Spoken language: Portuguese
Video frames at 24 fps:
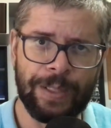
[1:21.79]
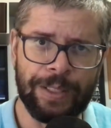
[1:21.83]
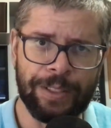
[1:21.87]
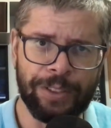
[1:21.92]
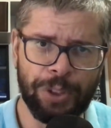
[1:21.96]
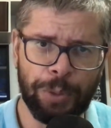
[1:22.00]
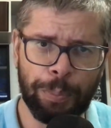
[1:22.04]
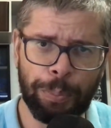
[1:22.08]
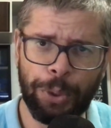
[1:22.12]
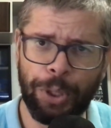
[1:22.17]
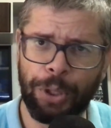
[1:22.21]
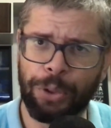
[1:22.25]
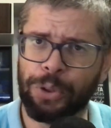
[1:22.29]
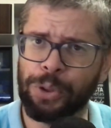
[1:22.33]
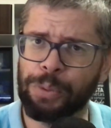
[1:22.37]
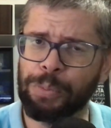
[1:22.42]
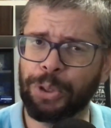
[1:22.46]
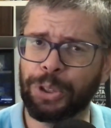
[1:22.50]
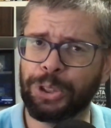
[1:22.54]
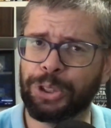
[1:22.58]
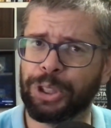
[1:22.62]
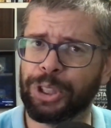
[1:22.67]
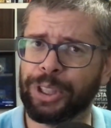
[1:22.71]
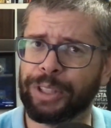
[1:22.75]
Se por algum
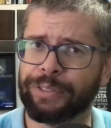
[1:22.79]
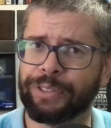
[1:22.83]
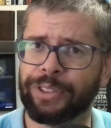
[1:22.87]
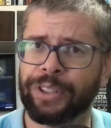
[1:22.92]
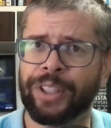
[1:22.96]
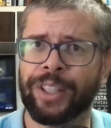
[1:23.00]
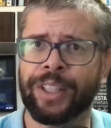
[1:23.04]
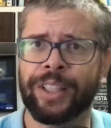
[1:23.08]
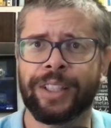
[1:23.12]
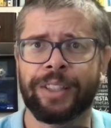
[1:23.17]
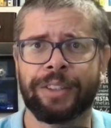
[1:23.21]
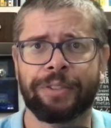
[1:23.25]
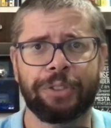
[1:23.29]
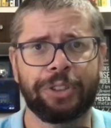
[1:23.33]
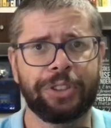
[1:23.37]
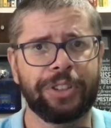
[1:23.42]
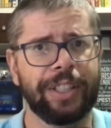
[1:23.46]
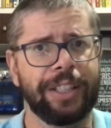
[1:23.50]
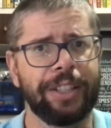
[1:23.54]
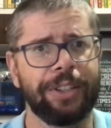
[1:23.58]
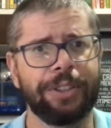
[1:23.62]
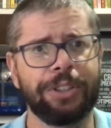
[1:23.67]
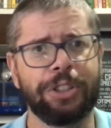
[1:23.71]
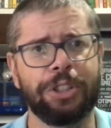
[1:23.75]
motivo
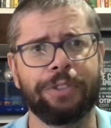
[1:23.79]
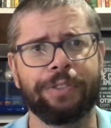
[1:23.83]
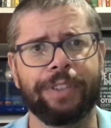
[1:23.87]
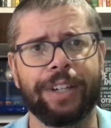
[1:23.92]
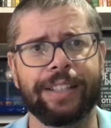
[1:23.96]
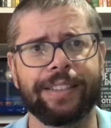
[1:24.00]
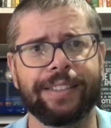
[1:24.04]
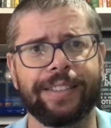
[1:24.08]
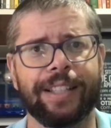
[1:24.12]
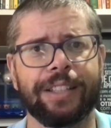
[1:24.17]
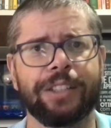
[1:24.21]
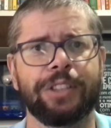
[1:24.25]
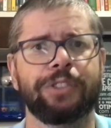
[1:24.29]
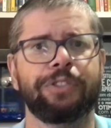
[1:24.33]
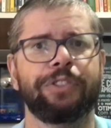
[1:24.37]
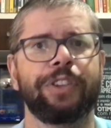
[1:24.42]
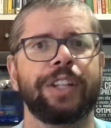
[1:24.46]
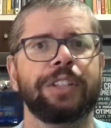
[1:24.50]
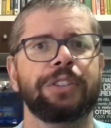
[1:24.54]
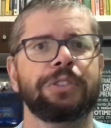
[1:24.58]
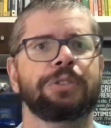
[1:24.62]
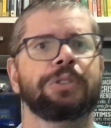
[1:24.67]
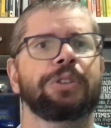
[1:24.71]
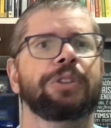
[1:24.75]
você não estiver
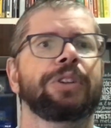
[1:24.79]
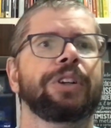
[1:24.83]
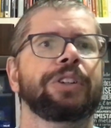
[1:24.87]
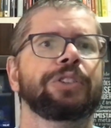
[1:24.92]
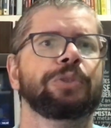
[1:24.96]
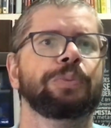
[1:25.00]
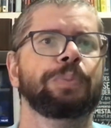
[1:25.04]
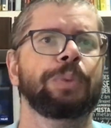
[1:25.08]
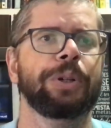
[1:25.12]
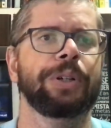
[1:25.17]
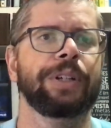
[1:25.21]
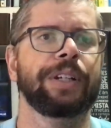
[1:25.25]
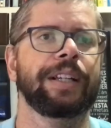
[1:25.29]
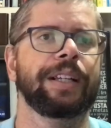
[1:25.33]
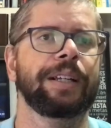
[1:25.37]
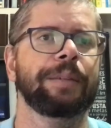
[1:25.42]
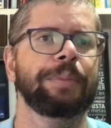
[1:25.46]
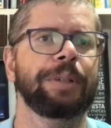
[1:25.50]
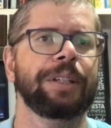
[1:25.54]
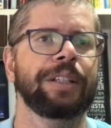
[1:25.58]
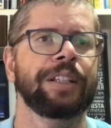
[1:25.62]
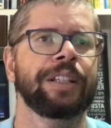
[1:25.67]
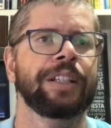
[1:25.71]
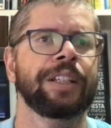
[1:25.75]
satisfeito com o nosso
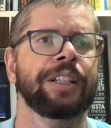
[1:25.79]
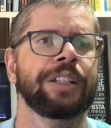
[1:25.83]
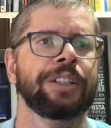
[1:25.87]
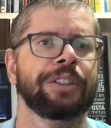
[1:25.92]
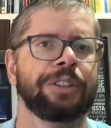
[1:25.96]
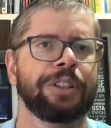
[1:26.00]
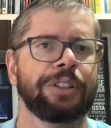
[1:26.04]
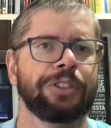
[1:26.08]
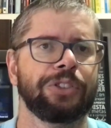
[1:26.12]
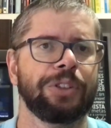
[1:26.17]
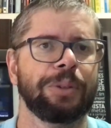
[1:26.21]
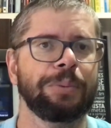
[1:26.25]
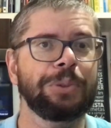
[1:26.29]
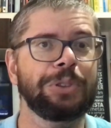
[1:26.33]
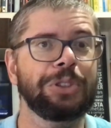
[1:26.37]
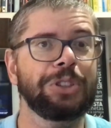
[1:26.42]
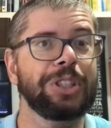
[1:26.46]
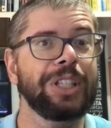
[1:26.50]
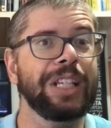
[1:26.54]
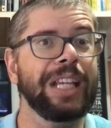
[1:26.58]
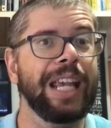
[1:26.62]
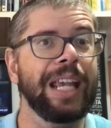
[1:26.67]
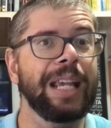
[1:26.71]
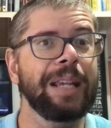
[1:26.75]
programa, nós vamos
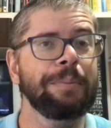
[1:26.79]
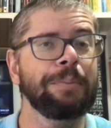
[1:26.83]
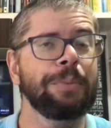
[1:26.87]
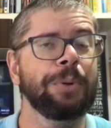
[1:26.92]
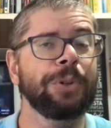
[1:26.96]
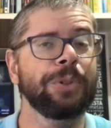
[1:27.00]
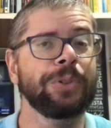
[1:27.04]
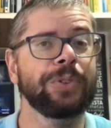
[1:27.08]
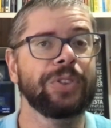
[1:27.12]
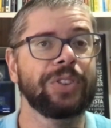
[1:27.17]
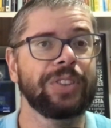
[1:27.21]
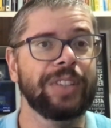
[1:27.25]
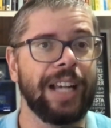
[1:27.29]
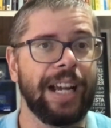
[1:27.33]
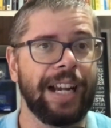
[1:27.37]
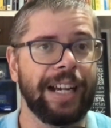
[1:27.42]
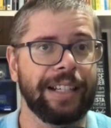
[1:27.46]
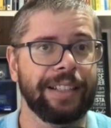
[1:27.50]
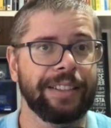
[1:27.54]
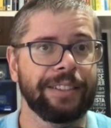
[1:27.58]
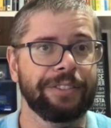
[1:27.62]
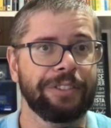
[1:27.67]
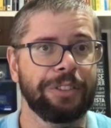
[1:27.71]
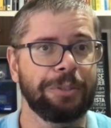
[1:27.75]
te
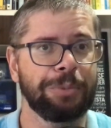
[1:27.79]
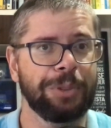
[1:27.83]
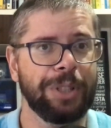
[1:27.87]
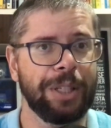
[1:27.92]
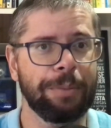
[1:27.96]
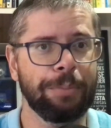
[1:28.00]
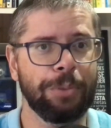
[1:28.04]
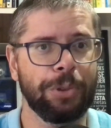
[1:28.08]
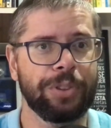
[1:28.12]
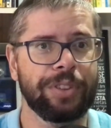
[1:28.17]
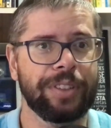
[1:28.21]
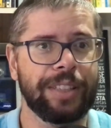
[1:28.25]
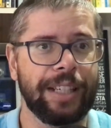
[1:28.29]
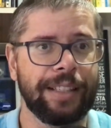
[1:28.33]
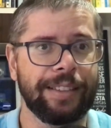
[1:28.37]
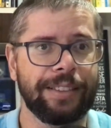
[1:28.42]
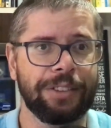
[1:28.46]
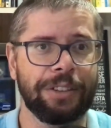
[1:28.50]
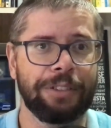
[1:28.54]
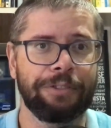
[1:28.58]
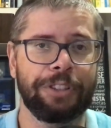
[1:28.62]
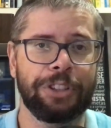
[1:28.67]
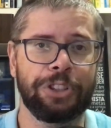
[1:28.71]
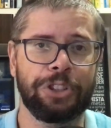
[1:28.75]
reembolsar, vamos reembolsar
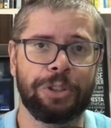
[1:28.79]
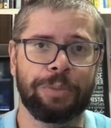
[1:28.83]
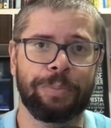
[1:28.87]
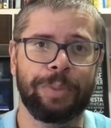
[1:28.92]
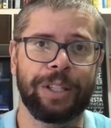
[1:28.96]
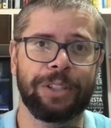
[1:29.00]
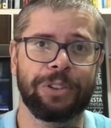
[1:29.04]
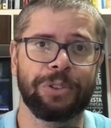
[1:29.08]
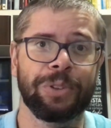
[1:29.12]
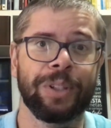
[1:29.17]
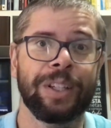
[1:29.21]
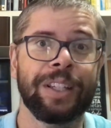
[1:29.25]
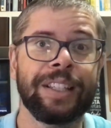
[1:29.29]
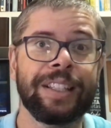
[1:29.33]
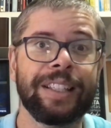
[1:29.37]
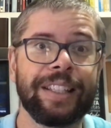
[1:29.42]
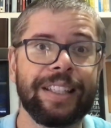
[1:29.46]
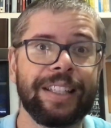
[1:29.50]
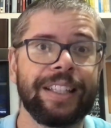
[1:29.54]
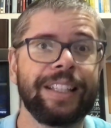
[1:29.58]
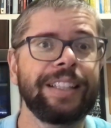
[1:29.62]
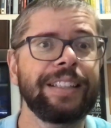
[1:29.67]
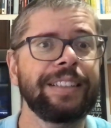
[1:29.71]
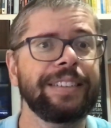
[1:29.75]
seu investimento
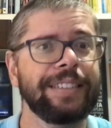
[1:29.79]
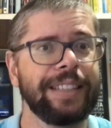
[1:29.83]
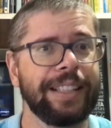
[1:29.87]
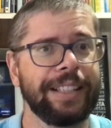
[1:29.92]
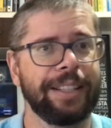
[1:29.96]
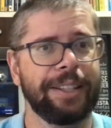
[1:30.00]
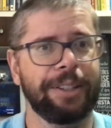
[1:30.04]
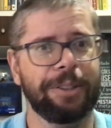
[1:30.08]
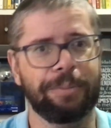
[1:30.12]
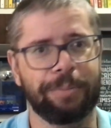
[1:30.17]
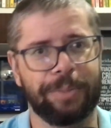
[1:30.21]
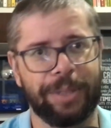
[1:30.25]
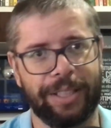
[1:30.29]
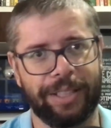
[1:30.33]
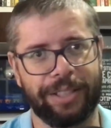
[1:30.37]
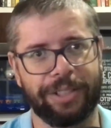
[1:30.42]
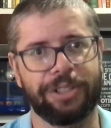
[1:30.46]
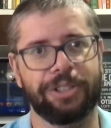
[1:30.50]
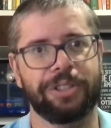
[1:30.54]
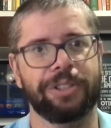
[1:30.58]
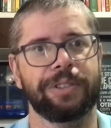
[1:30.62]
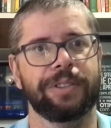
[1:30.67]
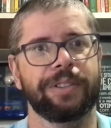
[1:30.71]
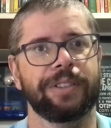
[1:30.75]

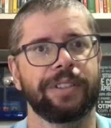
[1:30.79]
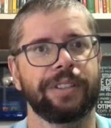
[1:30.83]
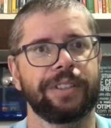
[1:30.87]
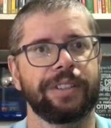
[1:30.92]
integralmente.